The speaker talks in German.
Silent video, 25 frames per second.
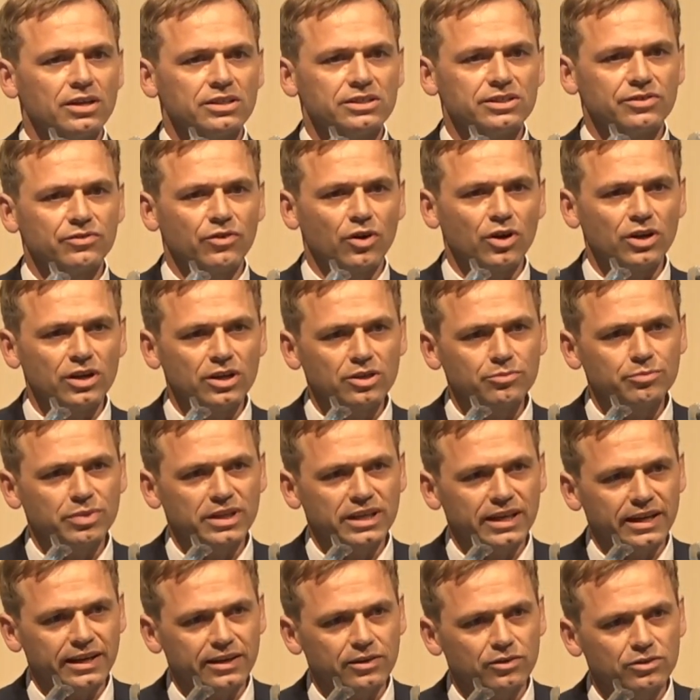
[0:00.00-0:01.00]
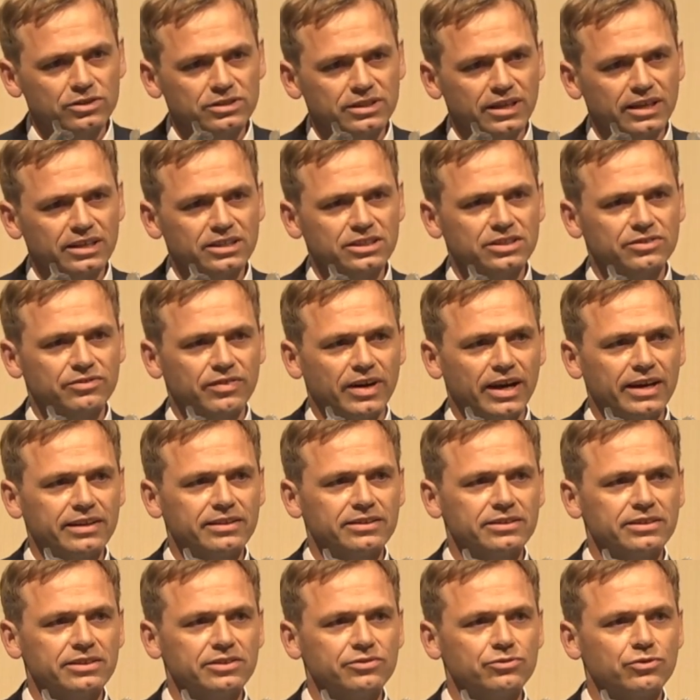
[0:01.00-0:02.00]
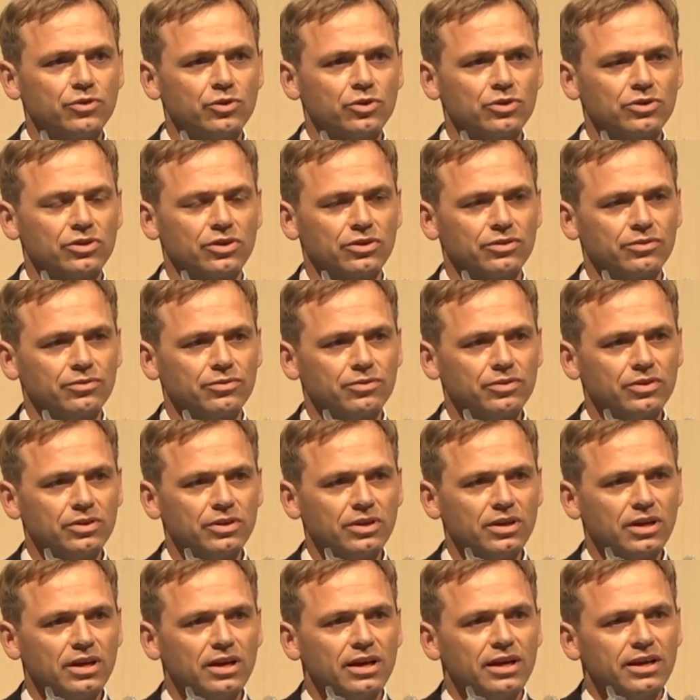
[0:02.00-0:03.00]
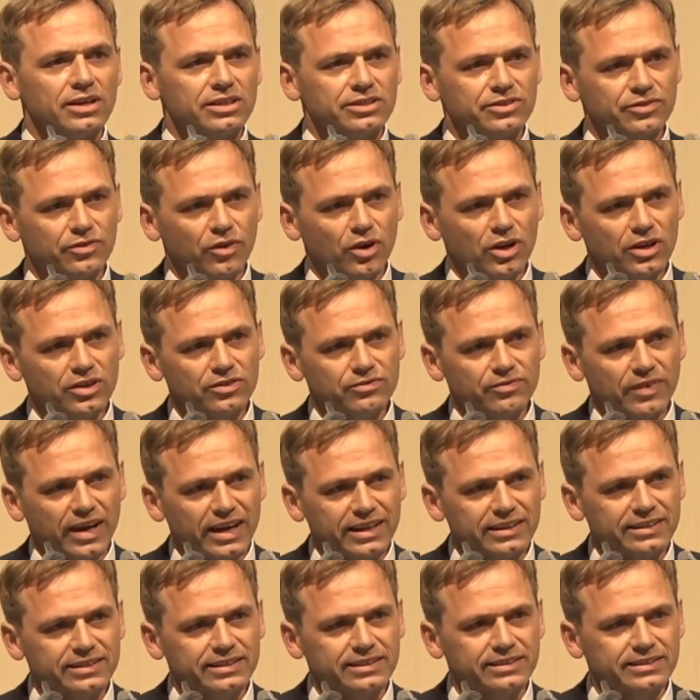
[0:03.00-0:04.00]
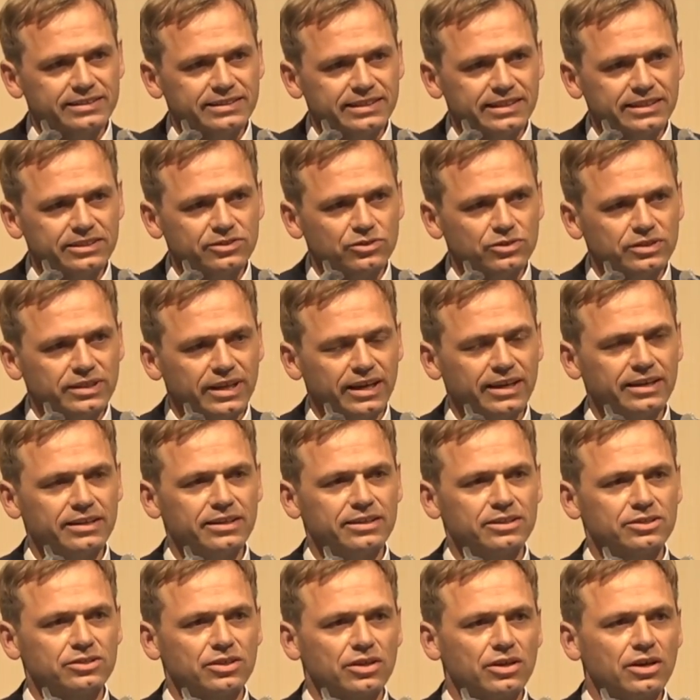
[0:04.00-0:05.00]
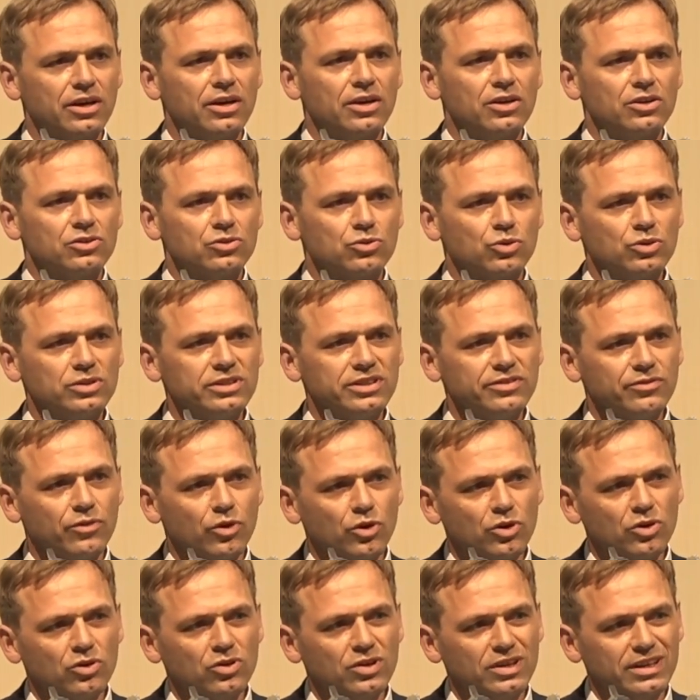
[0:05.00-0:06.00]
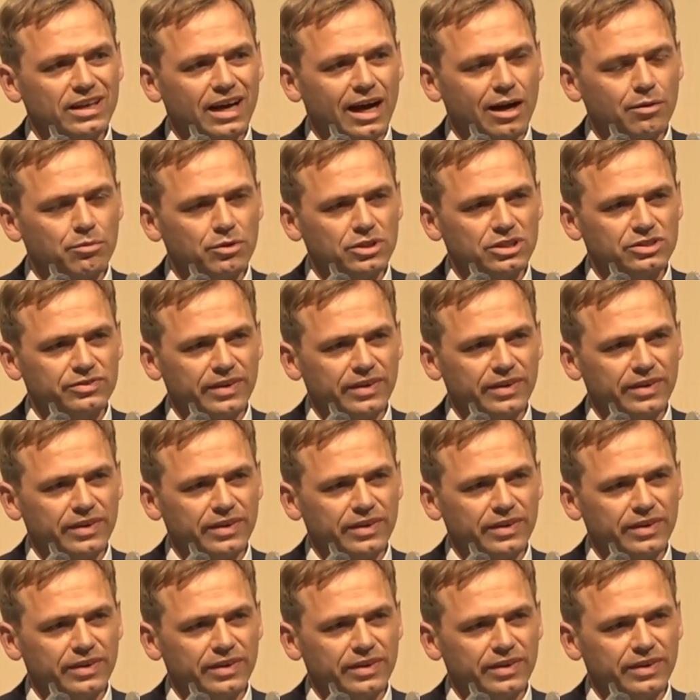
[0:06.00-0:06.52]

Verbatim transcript: Sie wollen Belegungsrechte weiterhin fördern. Sie wollen weiterhin dies und jenes, tun die Wohnungen aber